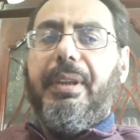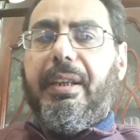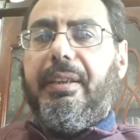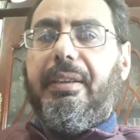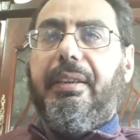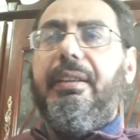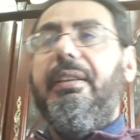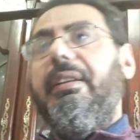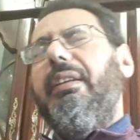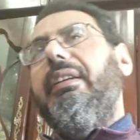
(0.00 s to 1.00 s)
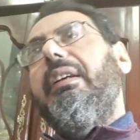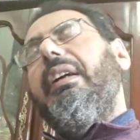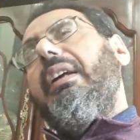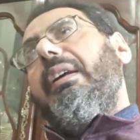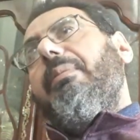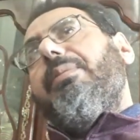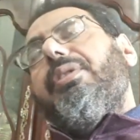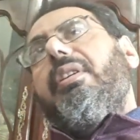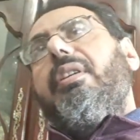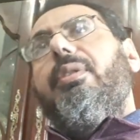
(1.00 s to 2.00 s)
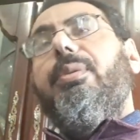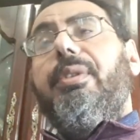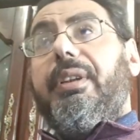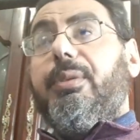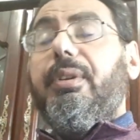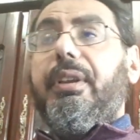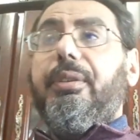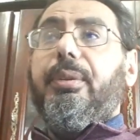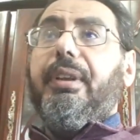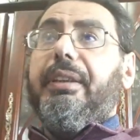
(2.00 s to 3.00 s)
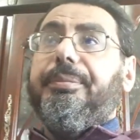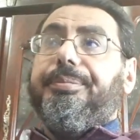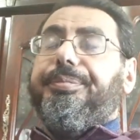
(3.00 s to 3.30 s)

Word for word: ناجي لبشار الخوري كل دول